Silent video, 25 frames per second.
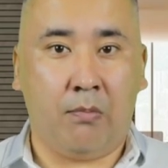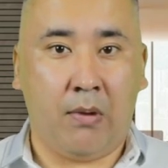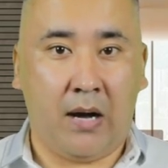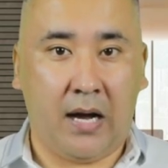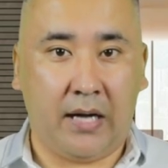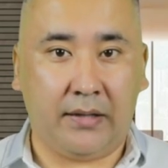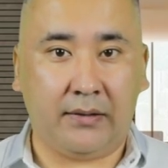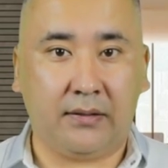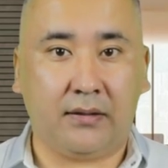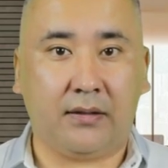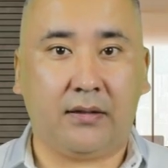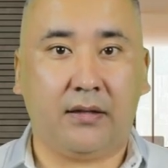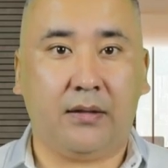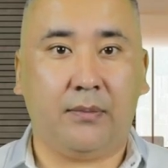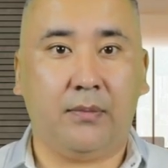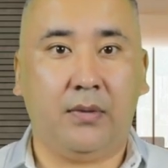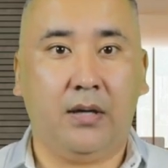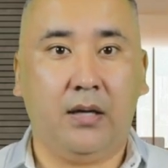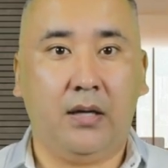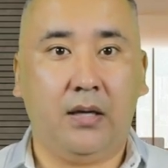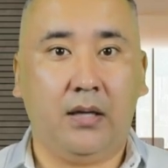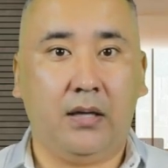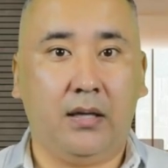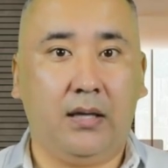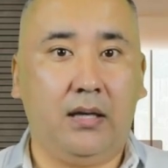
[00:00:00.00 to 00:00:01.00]
банкам
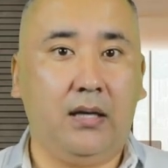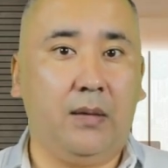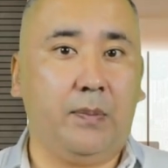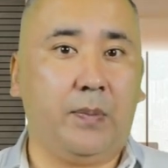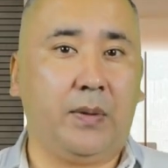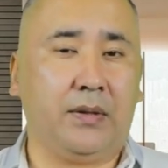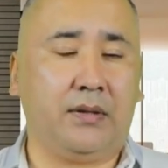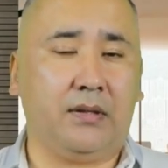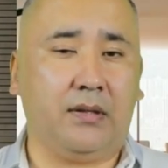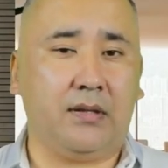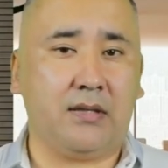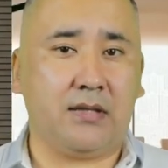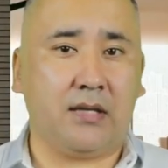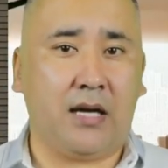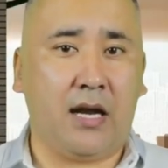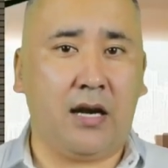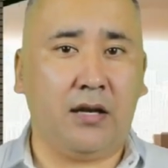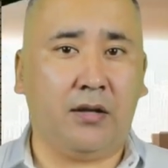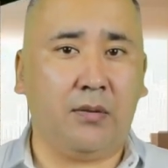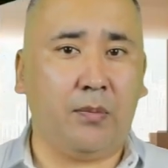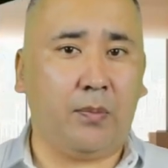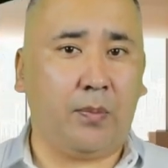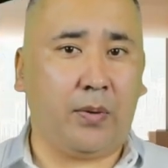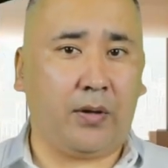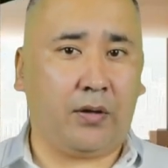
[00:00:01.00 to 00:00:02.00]
или
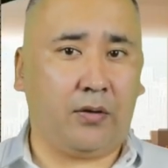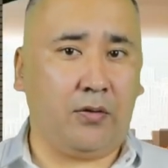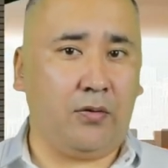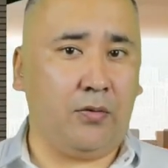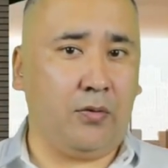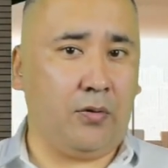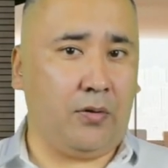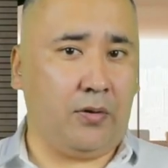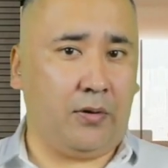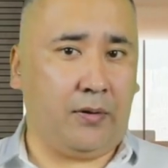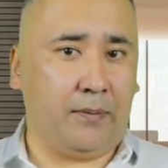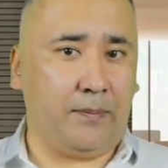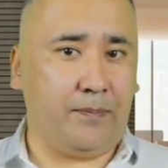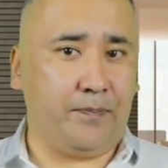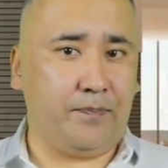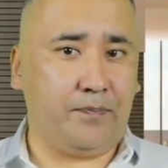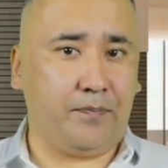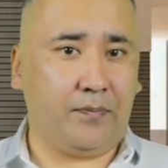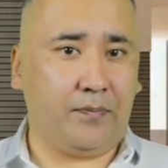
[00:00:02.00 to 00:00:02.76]
потенциальным партнерам.